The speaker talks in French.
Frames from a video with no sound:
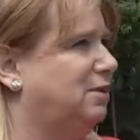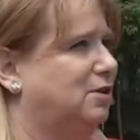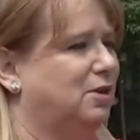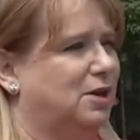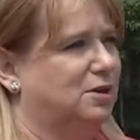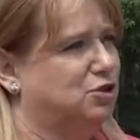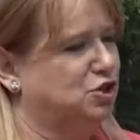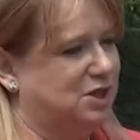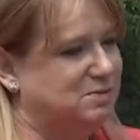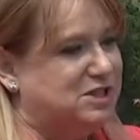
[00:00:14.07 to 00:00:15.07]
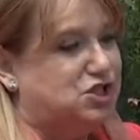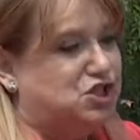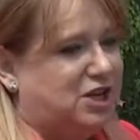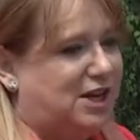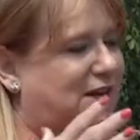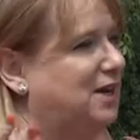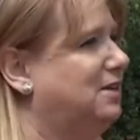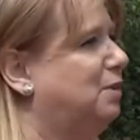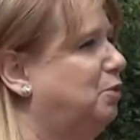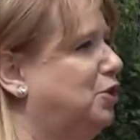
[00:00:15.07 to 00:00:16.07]
Euh. Ce que j'aime, c'est gérer
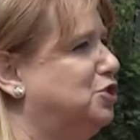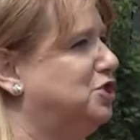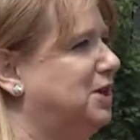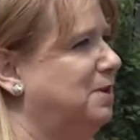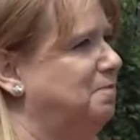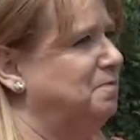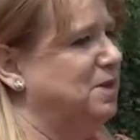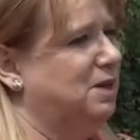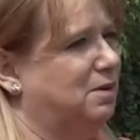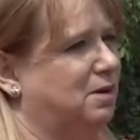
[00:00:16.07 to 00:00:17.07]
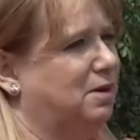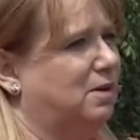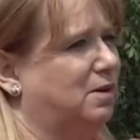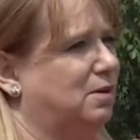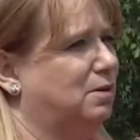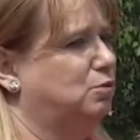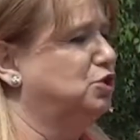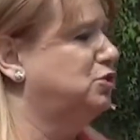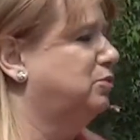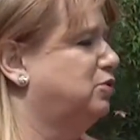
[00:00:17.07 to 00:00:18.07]
des projets. Euh, moi,
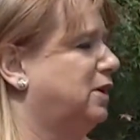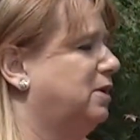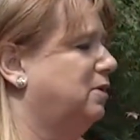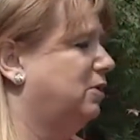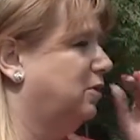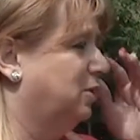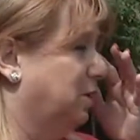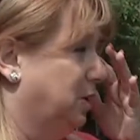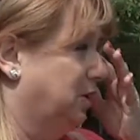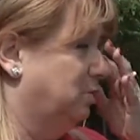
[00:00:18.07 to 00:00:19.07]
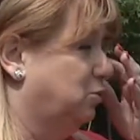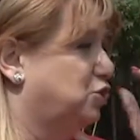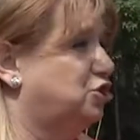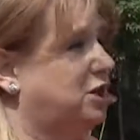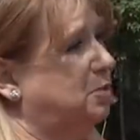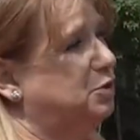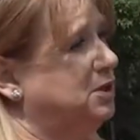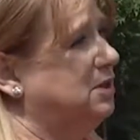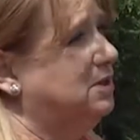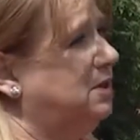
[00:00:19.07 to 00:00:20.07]
tout le temps, moi, je gère pas
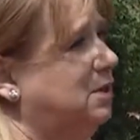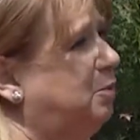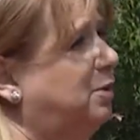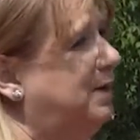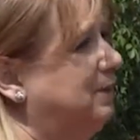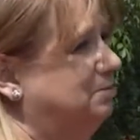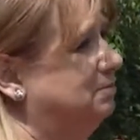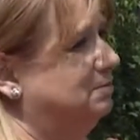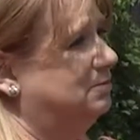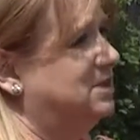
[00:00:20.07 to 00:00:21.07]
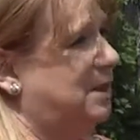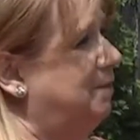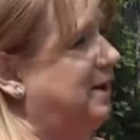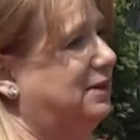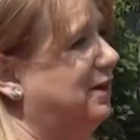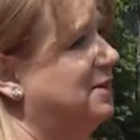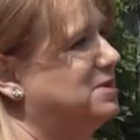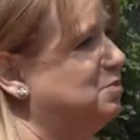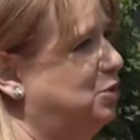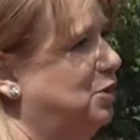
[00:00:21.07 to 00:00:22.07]
des, problèmes. Ça ne mm.
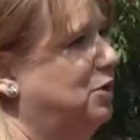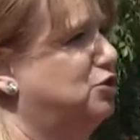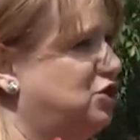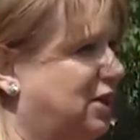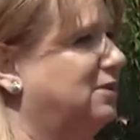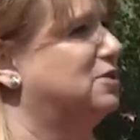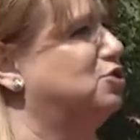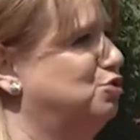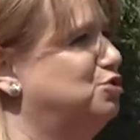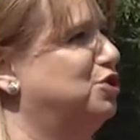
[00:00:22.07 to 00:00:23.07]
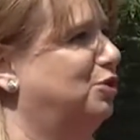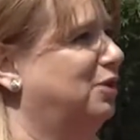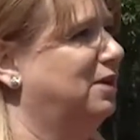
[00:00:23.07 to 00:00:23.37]
m'intéresse pas. Je gère des solutions.